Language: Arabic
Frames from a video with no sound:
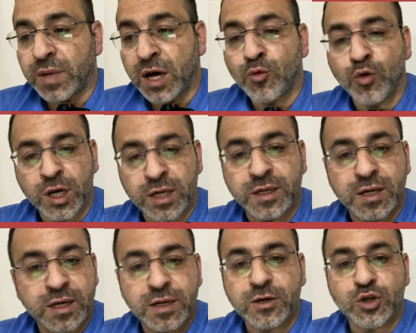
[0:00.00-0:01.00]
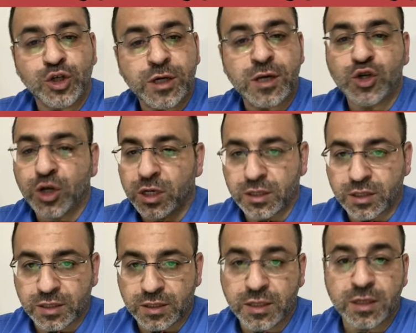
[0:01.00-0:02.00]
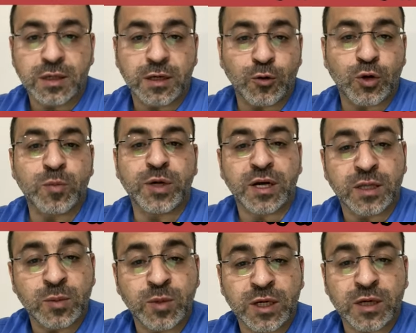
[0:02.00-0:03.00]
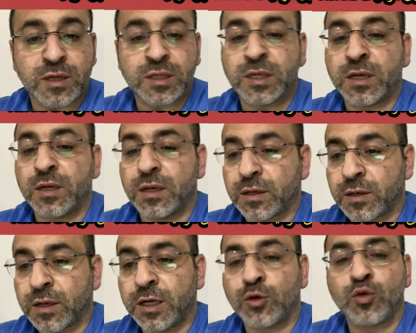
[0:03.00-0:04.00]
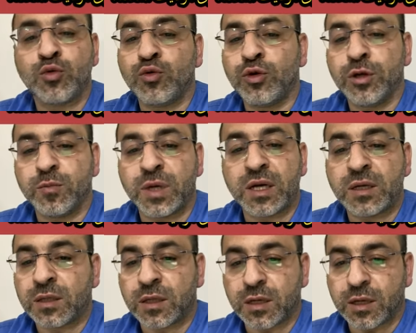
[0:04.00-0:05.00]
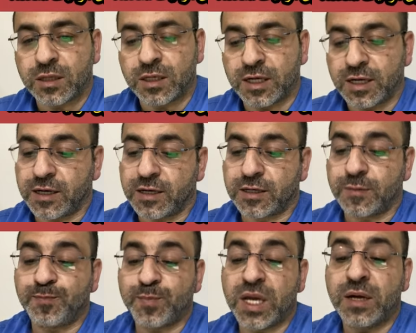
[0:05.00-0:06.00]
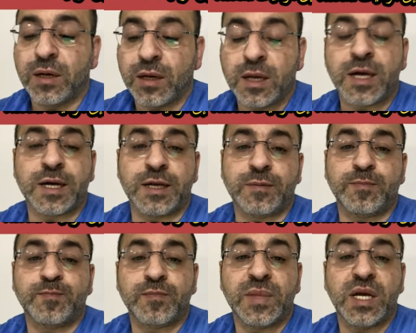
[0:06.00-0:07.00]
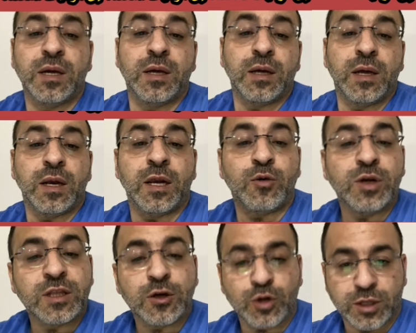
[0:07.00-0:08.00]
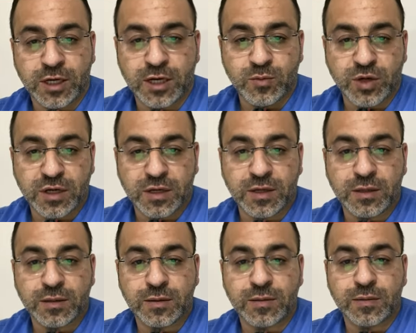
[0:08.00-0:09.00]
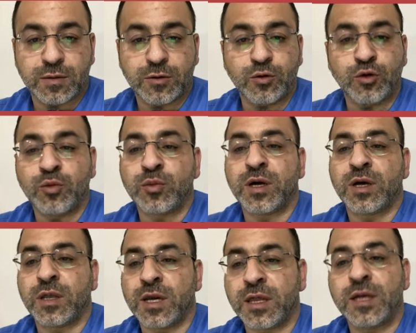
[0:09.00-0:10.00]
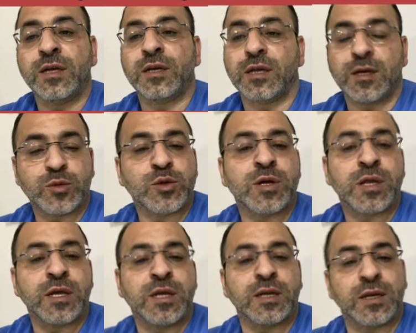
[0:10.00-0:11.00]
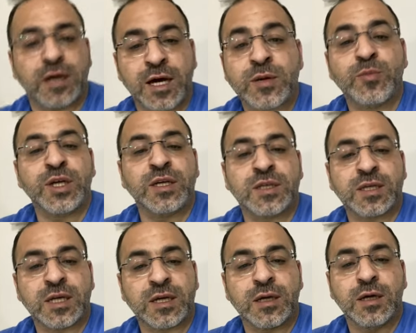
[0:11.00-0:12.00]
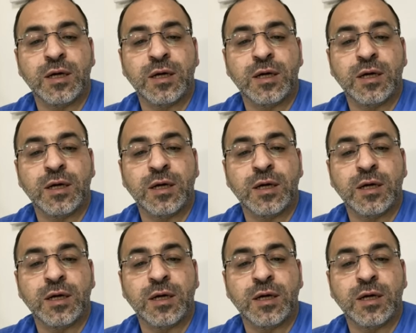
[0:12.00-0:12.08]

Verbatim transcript: اول عن اخر الشغل شغله رزقه، لو ربنا كاتب لك الرزقه راح تروح باي طريقه كانت. لكن لو انت رحت على امريكا وعمرك 30 35 40 سنه